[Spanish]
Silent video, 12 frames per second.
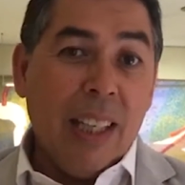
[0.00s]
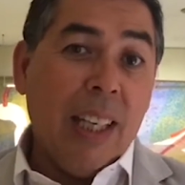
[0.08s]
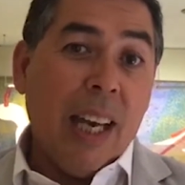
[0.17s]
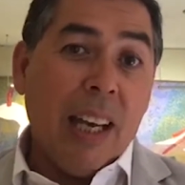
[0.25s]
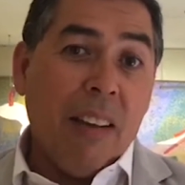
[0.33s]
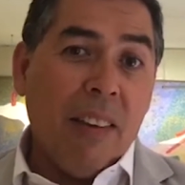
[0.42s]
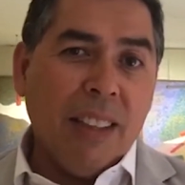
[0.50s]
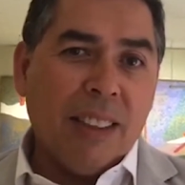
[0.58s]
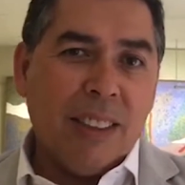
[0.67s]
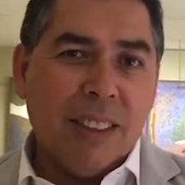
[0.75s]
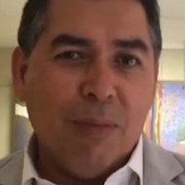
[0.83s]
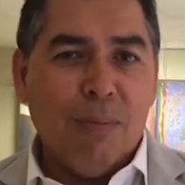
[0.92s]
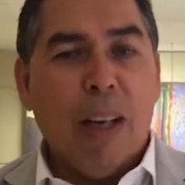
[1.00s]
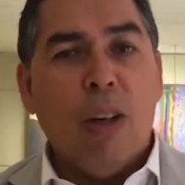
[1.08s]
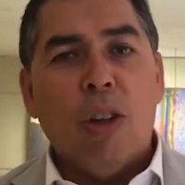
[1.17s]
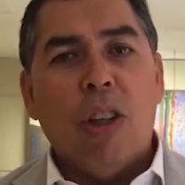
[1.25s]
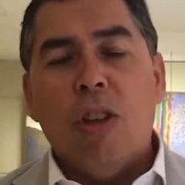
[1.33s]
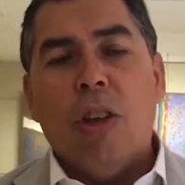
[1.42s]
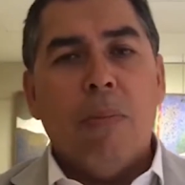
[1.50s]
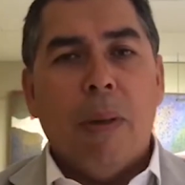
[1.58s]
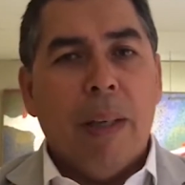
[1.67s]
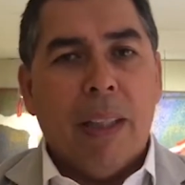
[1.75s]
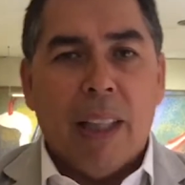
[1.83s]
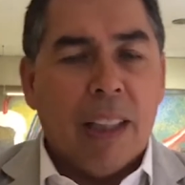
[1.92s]
y a la vez valoro
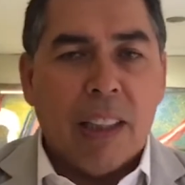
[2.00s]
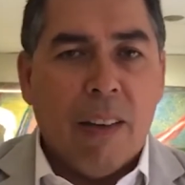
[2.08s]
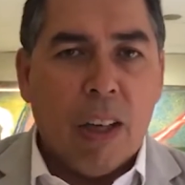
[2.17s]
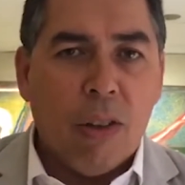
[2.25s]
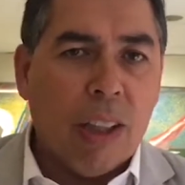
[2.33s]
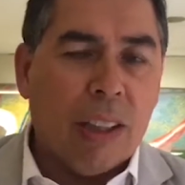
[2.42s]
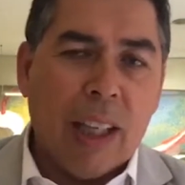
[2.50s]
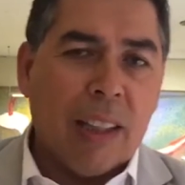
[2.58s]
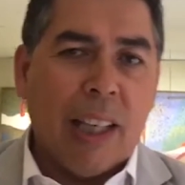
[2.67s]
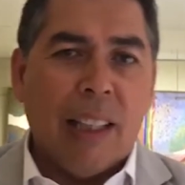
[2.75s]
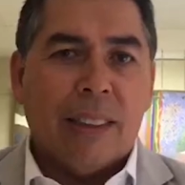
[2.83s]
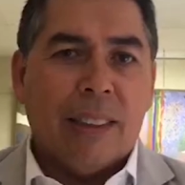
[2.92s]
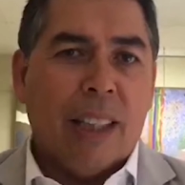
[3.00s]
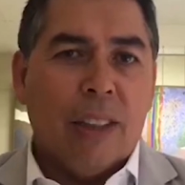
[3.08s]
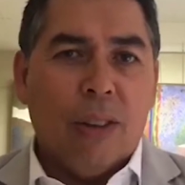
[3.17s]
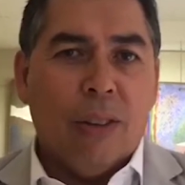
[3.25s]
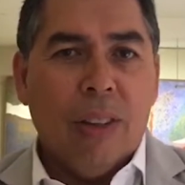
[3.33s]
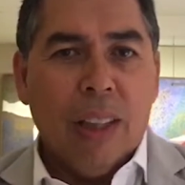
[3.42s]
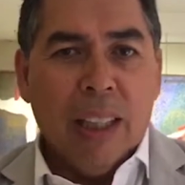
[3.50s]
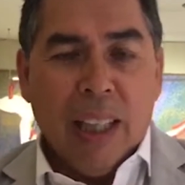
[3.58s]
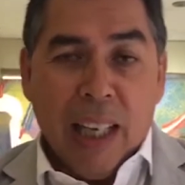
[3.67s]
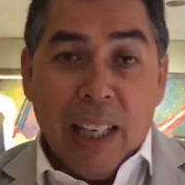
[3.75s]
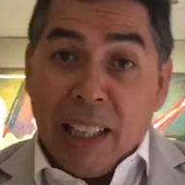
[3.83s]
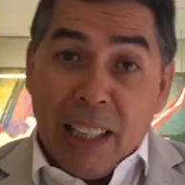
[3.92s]
enormemente el trabajo que están realizando
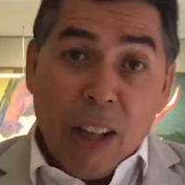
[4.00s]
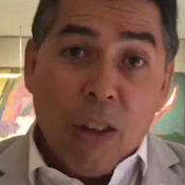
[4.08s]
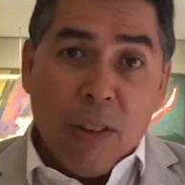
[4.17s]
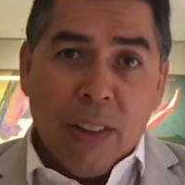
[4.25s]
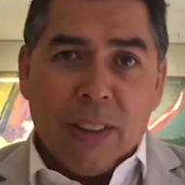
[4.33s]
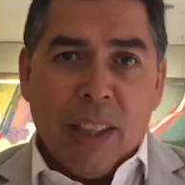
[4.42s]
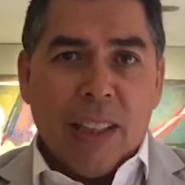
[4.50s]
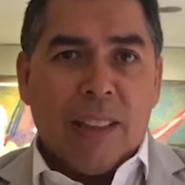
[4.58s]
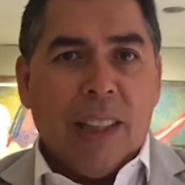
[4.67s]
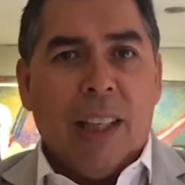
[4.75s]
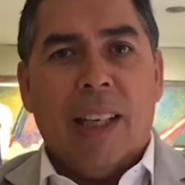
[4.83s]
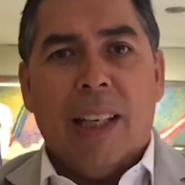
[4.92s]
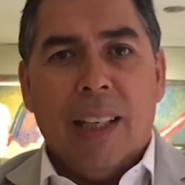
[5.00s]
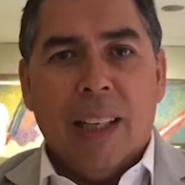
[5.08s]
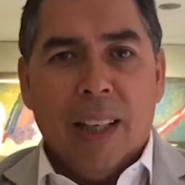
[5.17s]
en la Radio Universidad de Chile,